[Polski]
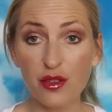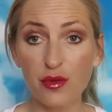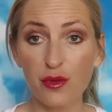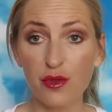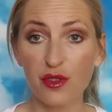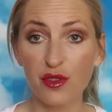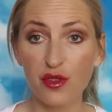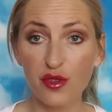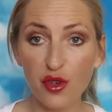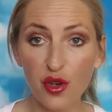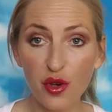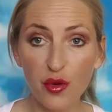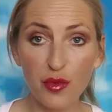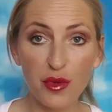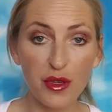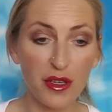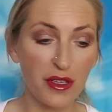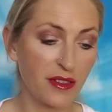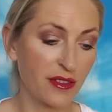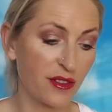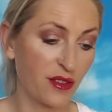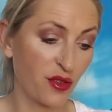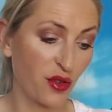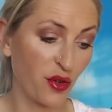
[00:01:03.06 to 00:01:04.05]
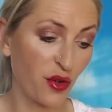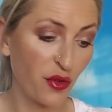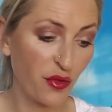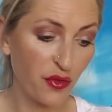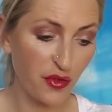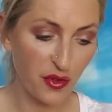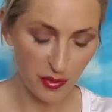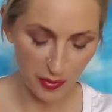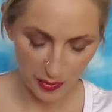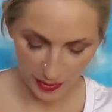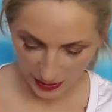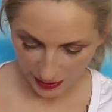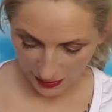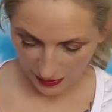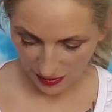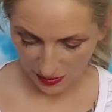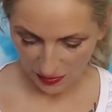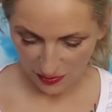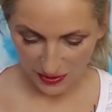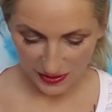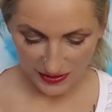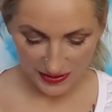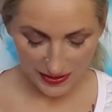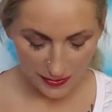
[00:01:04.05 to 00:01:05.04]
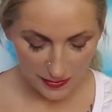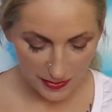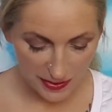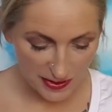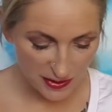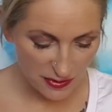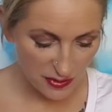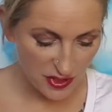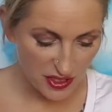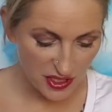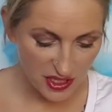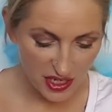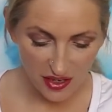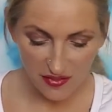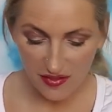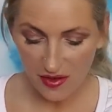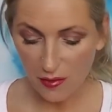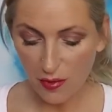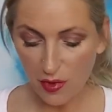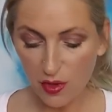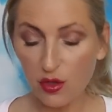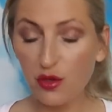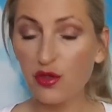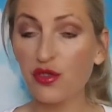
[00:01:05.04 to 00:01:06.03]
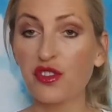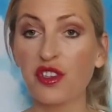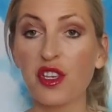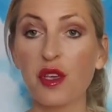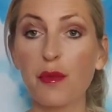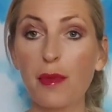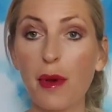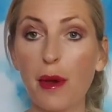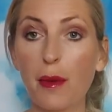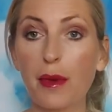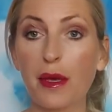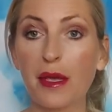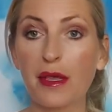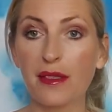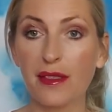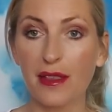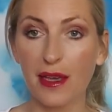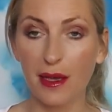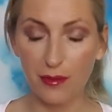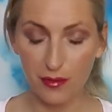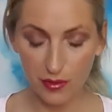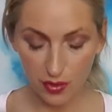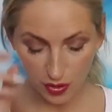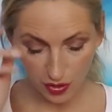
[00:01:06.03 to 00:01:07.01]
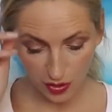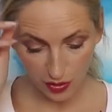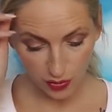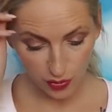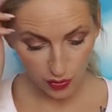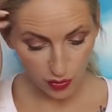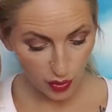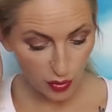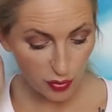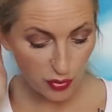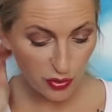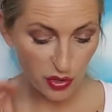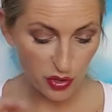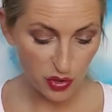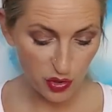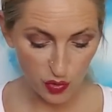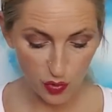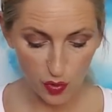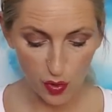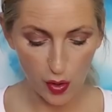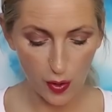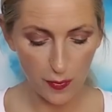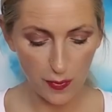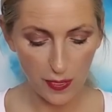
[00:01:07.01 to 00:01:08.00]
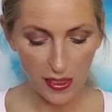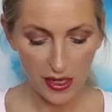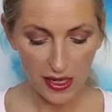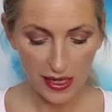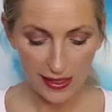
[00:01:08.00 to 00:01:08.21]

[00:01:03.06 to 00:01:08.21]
Patrzmy sobie, co wybrałam. Ja sama jestem ciekawa, bo już nie pamiętam. Trochę to do mnie szło.